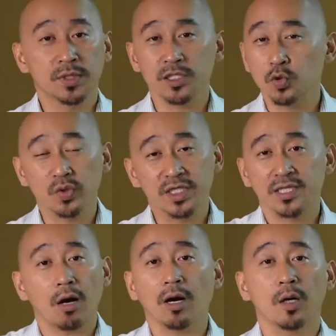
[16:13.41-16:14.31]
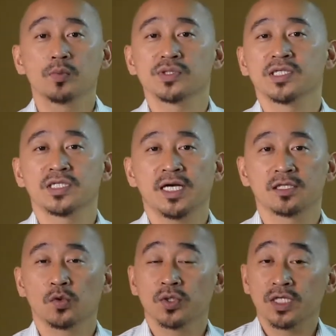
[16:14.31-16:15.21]
但是我的祷告不是这
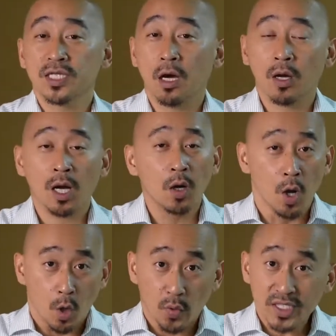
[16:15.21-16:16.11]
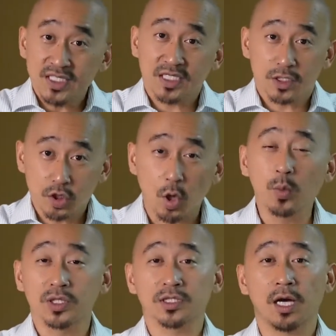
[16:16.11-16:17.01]
样的，我的祷告为这个周
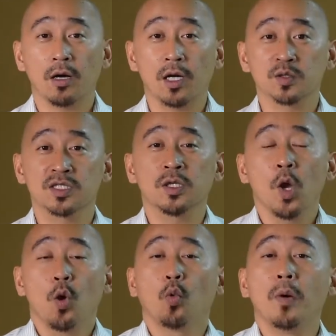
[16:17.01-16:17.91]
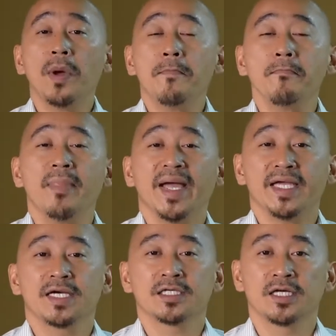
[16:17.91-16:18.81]
末的祷告，是我们
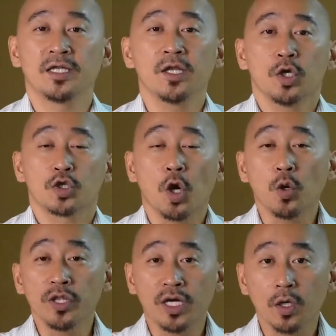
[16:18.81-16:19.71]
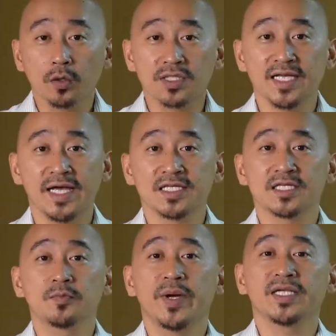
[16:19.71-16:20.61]
每个人都能够再
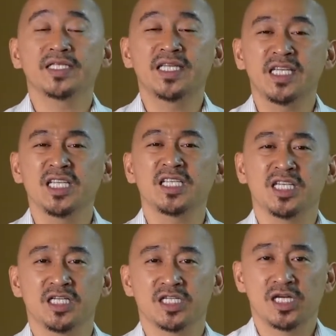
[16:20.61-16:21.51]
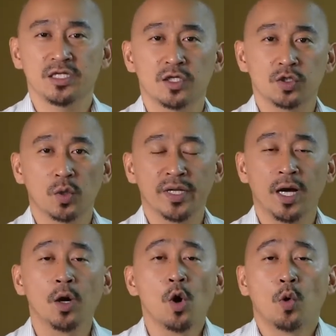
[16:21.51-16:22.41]
次被提醒神的荣
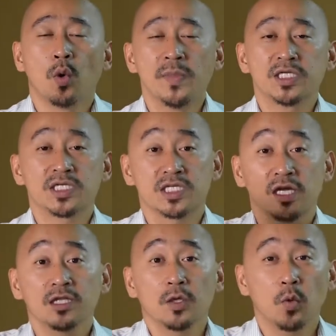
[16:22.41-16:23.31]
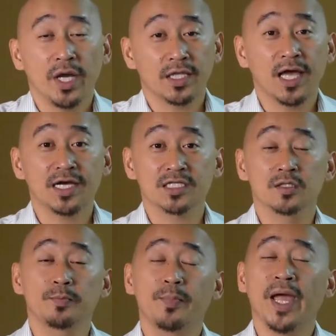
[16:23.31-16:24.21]
耀，我们神的伟大是
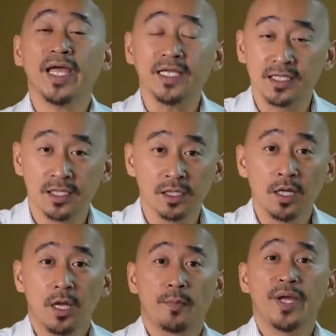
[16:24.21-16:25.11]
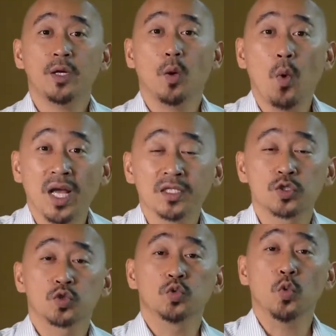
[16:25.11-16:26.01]
配得被万
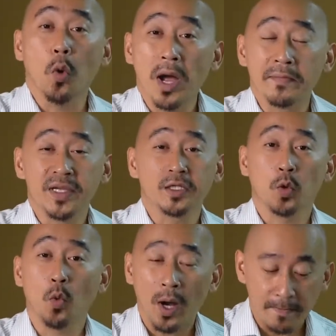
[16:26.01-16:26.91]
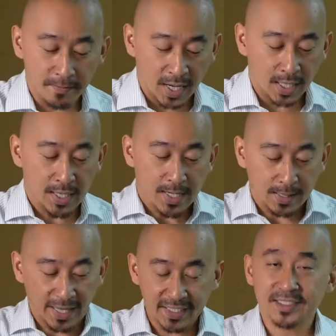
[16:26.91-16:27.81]
族、万民、万邦
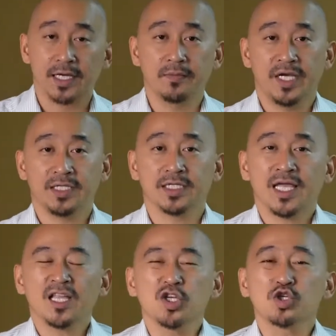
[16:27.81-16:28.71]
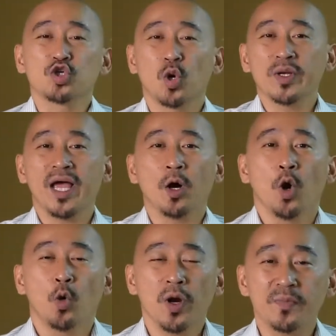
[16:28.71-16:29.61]
来赞美的，他的荣耀
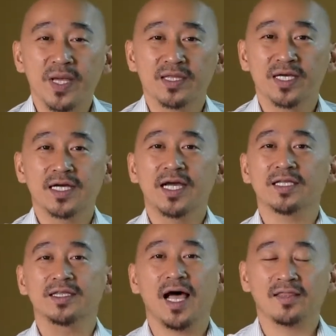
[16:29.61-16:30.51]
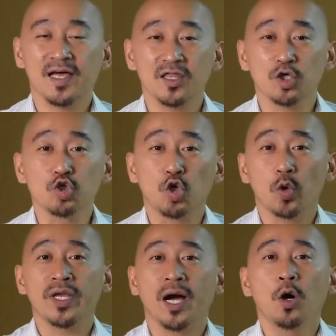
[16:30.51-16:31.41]
会变得更大，他的
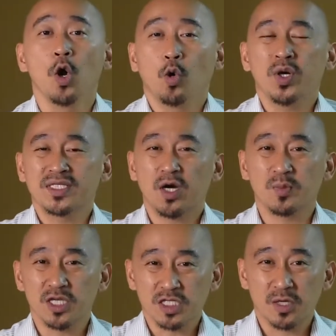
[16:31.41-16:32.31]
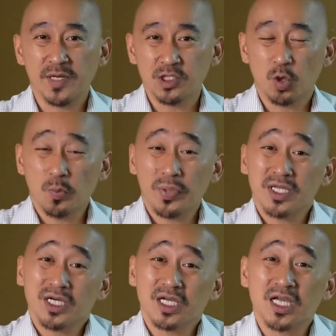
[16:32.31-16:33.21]
荣耀会在我们的生命中
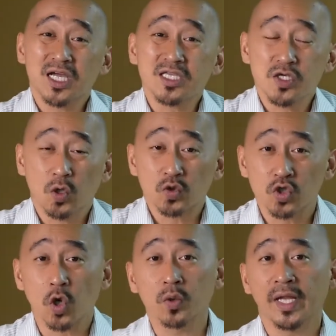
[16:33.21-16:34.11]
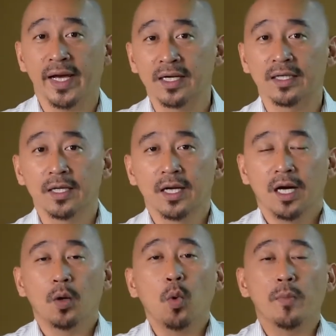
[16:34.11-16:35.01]
变得更有重量，
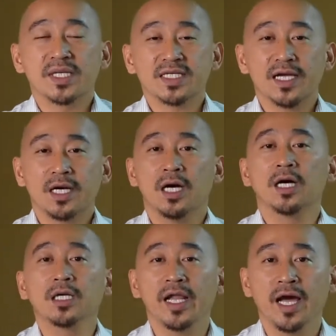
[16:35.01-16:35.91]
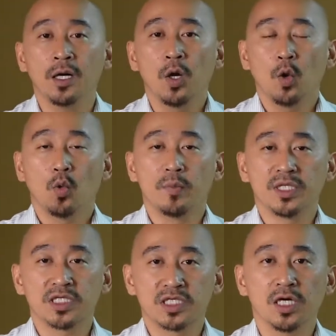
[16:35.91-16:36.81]
而我们在衡量我
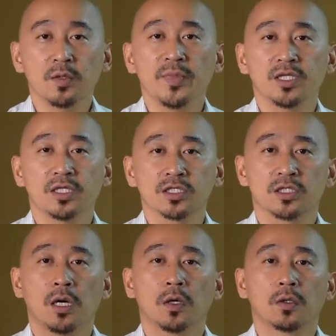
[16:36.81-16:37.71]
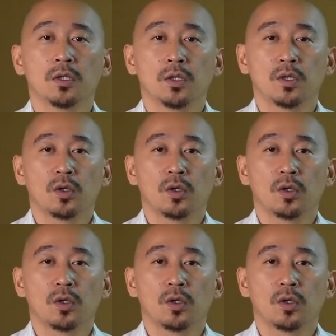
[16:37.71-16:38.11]
们生命的时候。